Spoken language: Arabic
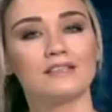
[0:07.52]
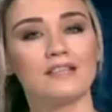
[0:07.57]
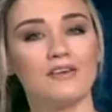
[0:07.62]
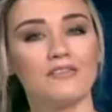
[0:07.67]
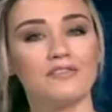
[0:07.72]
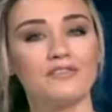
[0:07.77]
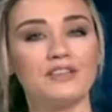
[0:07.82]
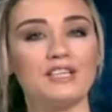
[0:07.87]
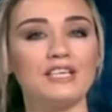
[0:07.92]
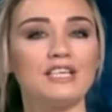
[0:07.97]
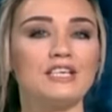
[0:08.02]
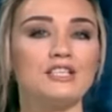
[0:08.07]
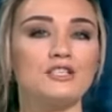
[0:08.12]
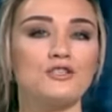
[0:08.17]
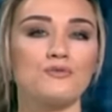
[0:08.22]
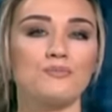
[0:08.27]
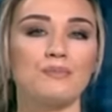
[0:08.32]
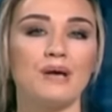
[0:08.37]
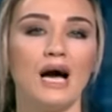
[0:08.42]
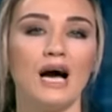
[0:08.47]

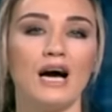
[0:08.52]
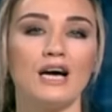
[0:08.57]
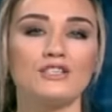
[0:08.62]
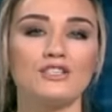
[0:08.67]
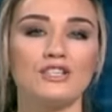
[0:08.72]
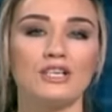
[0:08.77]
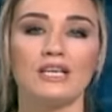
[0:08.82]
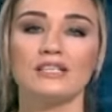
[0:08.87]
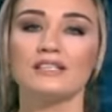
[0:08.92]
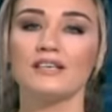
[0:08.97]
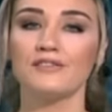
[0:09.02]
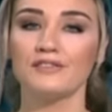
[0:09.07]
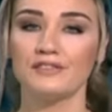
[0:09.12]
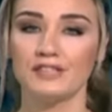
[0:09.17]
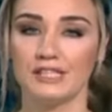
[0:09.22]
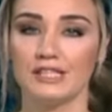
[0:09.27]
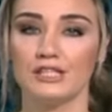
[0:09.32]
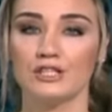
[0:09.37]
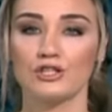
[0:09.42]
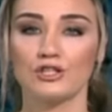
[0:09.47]
تفتيش بحاجة
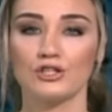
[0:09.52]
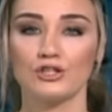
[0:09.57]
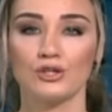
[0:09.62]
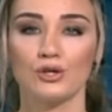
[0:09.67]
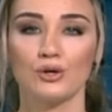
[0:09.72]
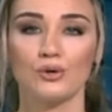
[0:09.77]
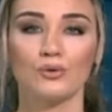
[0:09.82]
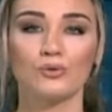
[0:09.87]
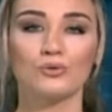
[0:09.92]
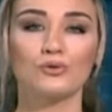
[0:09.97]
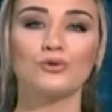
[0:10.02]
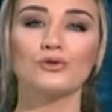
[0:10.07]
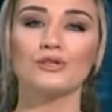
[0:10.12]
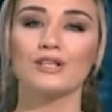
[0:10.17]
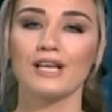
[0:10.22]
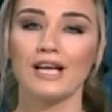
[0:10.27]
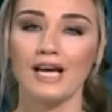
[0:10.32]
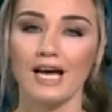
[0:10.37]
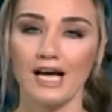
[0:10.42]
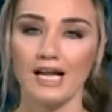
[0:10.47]
لتفتيش
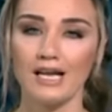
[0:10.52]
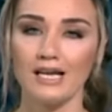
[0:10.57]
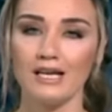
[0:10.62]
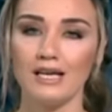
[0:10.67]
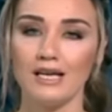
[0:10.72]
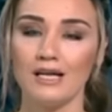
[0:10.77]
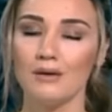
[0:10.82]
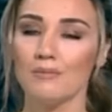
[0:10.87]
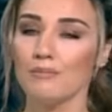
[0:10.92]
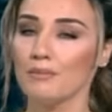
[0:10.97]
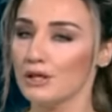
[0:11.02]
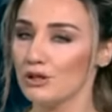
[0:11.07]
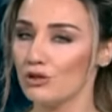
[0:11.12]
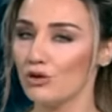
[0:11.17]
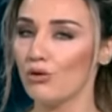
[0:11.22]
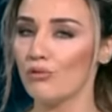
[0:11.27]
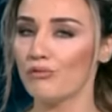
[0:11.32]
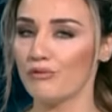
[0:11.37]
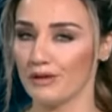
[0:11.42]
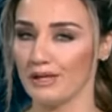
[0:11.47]
ودود الخل
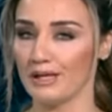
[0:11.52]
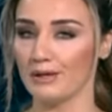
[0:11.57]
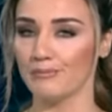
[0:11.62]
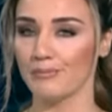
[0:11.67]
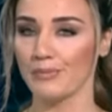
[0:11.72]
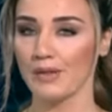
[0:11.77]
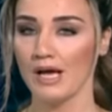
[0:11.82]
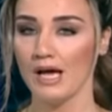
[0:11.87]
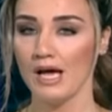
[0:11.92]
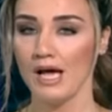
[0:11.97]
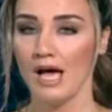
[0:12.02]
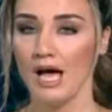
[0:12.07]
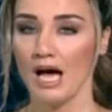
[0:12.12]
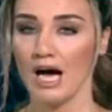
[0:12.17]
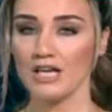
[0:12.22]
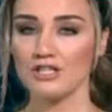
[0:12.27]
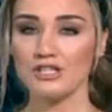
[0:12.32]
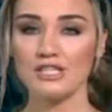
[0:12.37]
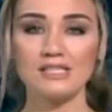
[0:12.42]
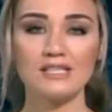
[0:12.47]
منه وفيه
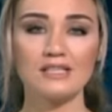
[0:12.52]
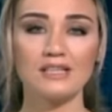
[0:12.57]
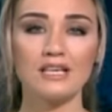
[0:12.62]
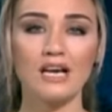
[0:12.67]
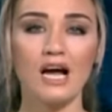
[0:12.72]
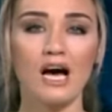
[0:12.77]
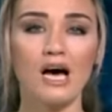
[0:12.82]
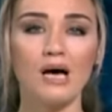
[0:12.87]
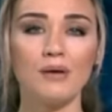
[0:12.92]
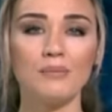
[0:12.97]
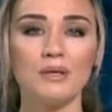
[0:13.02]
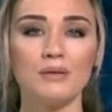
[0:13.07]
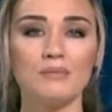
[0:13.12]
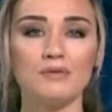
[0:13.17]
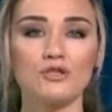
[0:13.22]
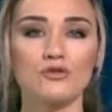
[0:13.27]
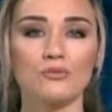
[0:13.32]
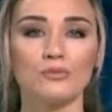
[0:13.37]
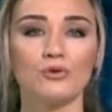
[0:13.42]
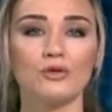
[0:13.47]
أجهزة الرقابة
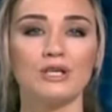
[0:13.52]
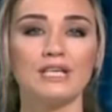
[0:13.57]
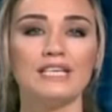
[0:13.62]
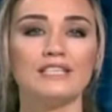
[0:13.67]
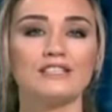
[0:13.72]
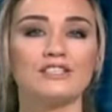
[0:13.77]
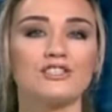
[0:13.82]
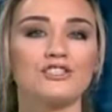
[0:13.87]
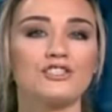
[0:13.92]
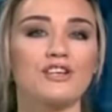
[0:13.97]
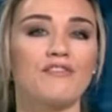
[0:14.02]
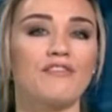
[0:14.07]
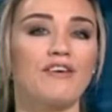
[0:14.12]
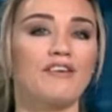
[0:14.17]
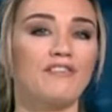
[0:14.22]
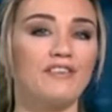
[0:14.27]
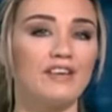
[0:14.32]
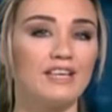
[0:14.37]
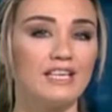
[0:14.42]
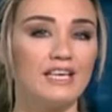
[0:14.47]
بجمهورية
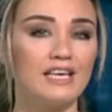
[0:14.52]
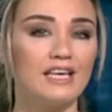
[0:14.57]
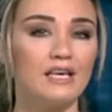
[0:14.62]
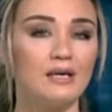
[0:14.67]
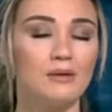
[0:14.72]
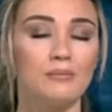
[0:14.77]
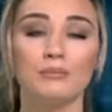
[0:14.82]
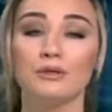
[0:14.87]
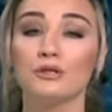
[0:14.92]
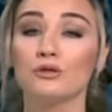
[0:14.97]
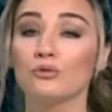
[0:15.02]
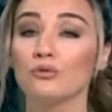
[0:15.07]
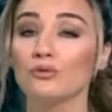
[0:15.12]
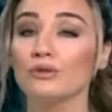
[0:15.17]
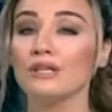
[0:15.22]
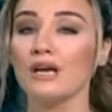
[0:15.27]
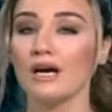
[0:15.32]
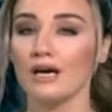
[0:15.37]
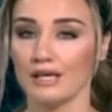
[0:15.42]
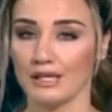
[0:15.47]
الشفافية
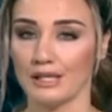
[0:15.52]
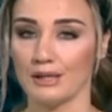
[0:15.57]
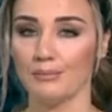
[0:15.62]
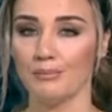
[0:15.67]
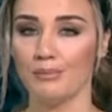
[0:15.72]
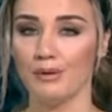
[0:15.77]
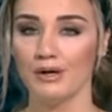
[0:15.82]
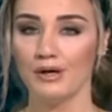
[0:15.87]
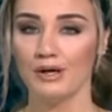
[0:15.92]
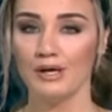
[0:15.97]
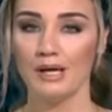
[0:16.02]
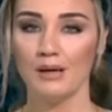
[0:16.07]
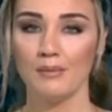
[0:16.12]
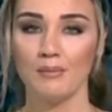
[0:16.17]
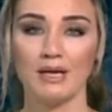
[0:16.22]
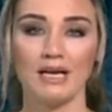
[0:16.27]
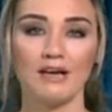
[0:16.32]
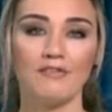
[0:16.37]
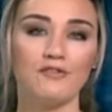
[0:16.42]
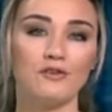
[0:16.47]
بدون رقيب
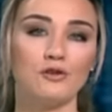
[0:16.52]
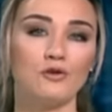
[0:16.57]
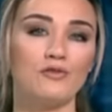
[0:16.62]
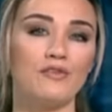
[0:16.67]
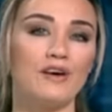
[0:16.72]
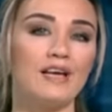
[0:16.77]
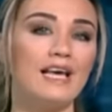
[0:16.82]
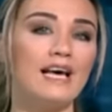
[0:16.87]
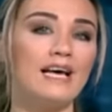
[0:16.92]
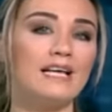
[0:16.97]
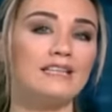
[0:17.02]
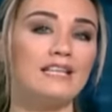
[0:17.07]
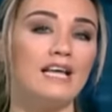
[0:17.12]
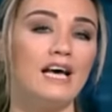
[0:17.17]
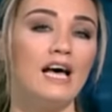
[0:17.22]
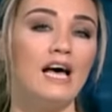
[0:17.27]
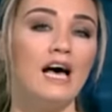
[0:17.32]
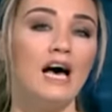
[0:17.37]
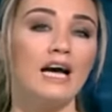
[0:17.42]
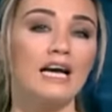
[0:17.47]
ملف النفايات
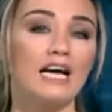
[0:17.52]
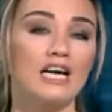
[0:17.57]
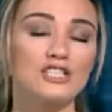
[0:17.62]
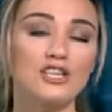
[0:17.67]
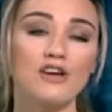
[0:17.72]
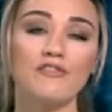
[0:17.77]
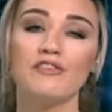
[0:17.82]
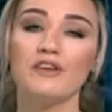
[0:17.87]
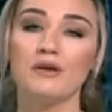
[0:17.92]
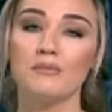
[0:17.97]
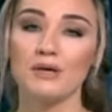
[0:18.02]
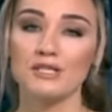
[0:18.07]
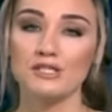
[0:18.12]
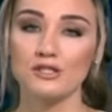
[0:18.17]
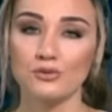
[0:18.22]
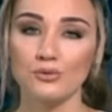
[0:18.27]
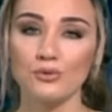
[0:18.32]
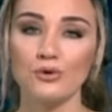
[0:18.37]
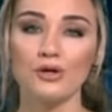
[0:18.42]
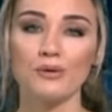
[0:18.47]
كشف
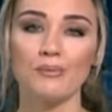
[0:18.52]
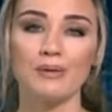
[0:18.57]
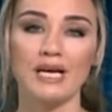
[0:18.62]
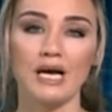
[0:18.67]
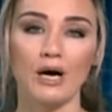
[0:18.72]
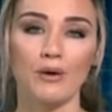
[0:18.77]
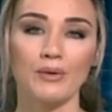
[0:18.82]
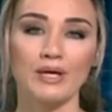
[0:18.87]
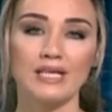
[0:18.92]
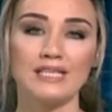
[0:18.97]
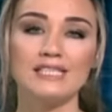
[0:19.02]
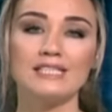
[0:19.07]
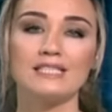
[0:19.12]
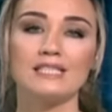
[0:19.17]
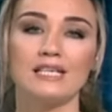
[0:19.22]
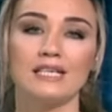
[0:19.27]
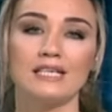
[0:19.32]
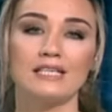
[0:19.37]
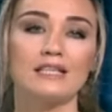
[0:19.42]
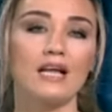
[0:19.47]
المستور
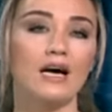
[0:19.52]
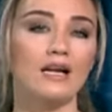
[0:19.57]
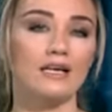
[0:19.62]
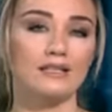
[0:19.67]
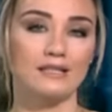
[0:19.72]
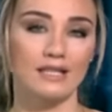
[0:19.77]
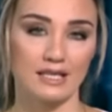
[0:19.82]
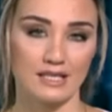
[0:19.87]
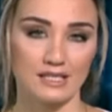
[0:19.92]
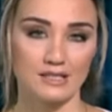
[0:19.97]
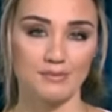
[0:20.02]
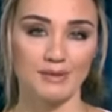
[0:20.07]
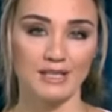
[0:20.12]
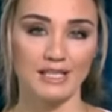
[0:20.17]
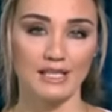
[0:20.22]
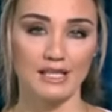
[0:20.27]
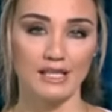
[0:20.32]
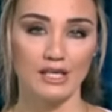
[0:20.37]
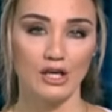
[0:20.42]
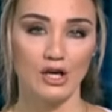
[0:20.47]
بكواليس الإدارات
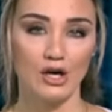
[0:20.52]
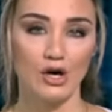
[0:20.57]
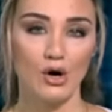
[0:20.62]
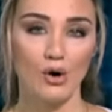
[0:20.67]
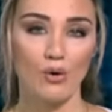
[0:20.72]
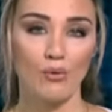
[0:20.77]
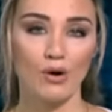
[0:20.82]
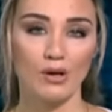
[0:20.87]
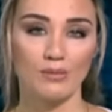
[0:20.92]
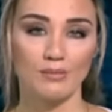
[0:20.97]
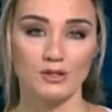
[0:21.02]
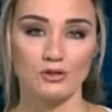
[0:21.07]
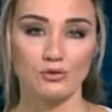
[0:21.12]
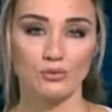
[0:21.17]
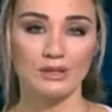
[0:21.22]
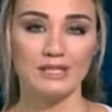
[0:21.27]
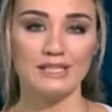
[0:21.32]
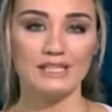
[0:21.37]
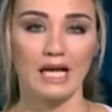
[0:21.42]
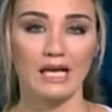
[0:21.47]
الرسمية
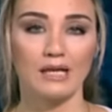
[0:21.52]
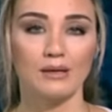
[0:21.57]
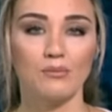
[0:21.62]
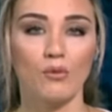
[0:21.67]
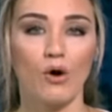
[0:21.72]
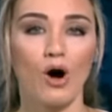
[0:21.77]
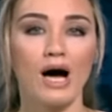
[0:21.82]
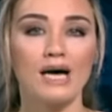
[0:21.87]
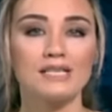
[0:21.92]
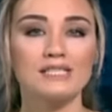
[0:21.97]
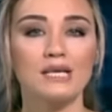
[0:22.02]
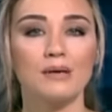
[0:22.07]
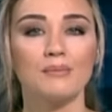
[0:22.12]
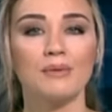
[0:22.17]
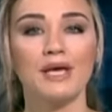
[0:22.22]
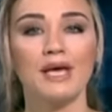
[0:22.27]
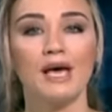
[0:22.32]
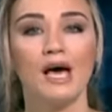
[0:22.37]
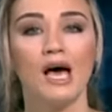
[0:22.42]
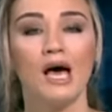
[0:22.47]
والمسؤولين عن
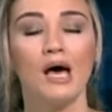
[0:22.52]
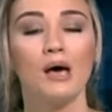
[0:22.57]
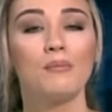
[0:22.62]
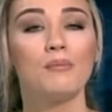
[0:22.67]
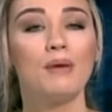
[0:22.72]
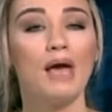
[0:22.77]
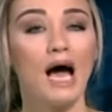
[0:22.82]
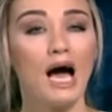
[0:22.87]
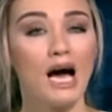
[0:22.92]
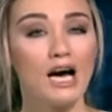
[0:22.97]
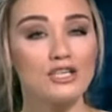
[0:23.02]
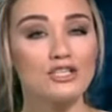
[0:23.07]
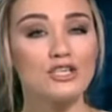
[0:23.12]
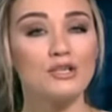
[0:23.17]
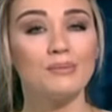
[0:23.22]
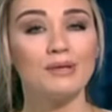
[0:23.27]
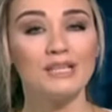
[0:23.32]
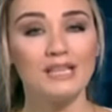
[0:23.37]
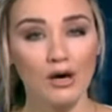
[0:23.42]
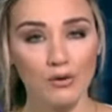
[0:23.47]
المحاسبة بحاجة
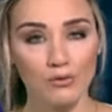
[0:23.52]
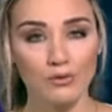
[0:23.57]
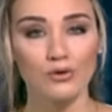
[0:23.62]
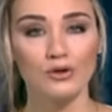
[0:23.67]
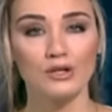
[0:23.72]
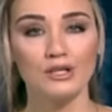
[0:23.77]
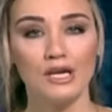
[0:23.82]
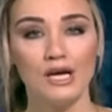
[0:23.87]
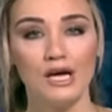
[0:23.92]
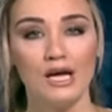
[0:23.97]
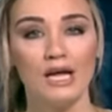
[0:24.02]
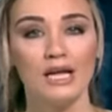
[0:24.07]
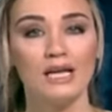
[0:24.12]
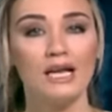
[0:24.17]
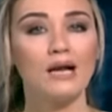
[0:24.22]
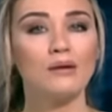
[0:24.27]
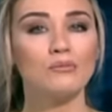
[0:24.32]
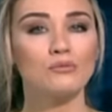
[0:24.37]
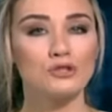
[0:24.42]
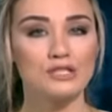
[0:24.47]
بدور
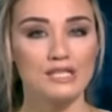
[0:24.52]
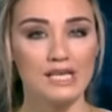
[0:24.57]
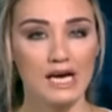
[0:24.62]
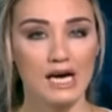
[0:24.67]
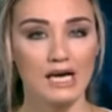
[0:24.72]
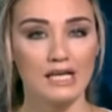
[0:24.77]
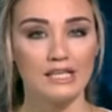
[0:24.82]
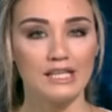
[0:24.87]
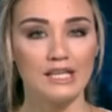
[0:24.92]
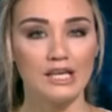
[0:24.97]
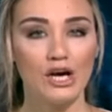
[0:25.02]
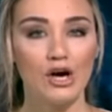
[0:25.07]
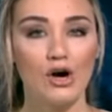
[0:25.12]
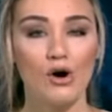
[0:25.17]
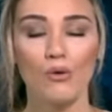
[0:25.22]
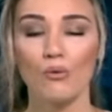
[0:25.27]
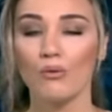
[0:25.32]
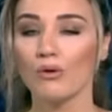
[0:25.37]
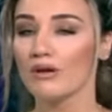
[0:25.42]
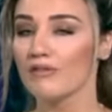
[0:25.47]
للمساءلة
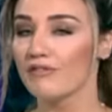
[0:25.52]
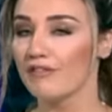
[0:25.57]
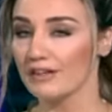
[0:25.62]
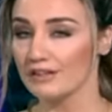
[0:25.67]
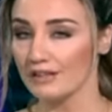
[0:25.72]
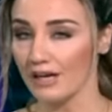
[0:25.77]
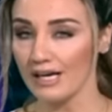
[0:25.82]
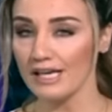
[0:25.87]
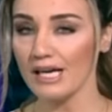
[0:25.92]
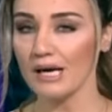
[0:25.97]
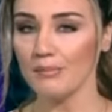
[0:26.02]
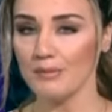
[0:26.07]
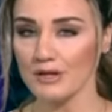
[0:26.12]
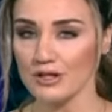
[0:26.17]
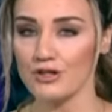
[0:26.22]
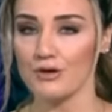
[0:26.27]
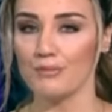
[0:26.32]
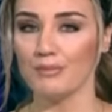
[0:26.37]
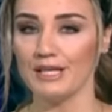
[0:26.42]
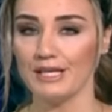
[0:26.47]
والفضايح
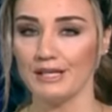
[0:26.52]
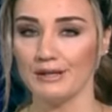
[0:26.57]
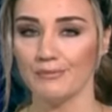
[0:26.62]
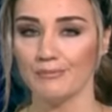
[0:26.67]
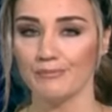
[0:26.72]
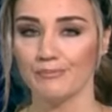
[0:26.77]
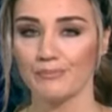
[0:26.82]
بالجملة